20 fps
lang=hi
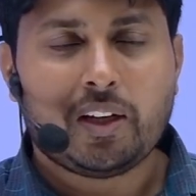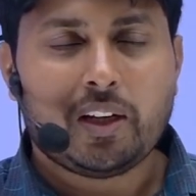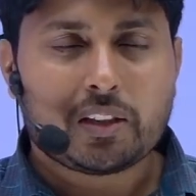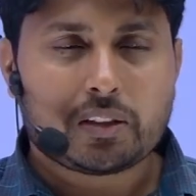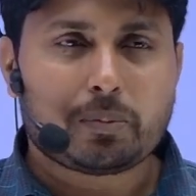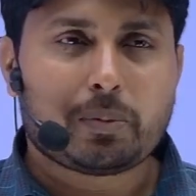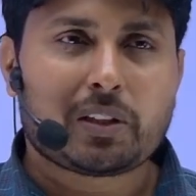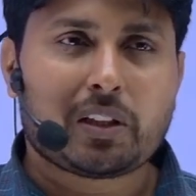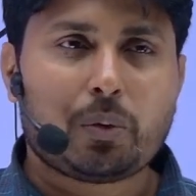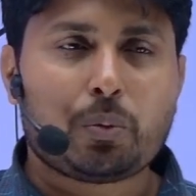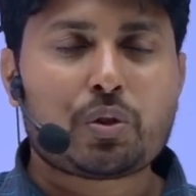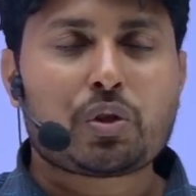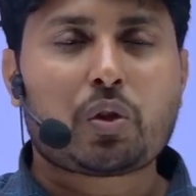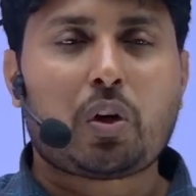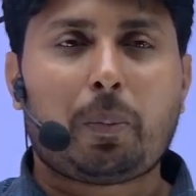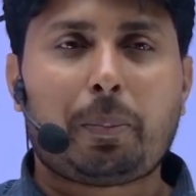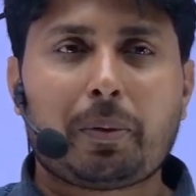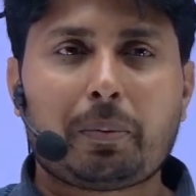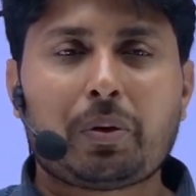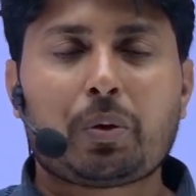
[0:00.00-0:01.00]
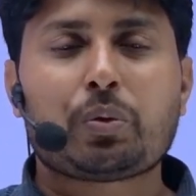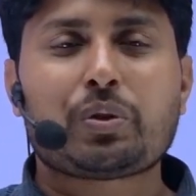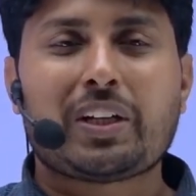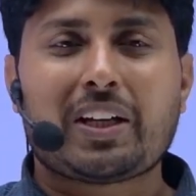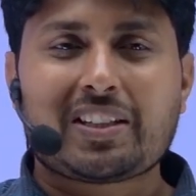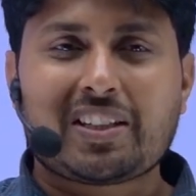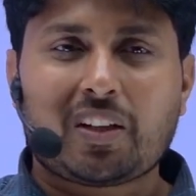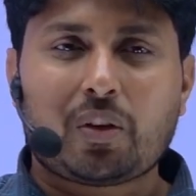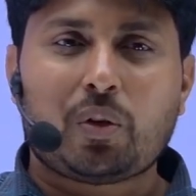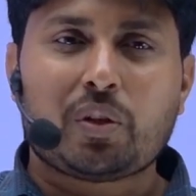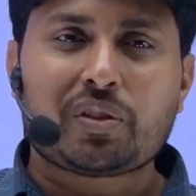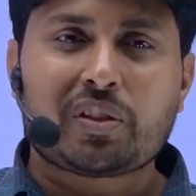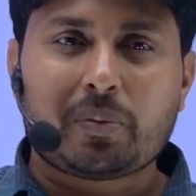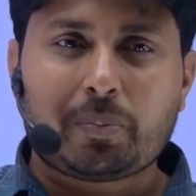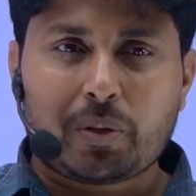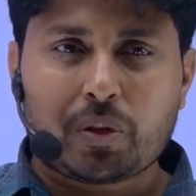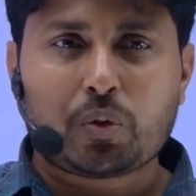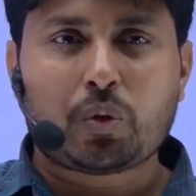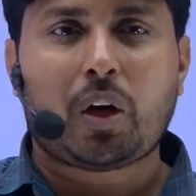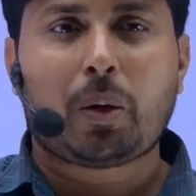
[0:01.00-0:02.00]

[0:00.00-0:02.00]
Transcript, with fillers: तो मतलब उस टॉपिक में कुछ ऐसा कॉन्सेप्ट है जो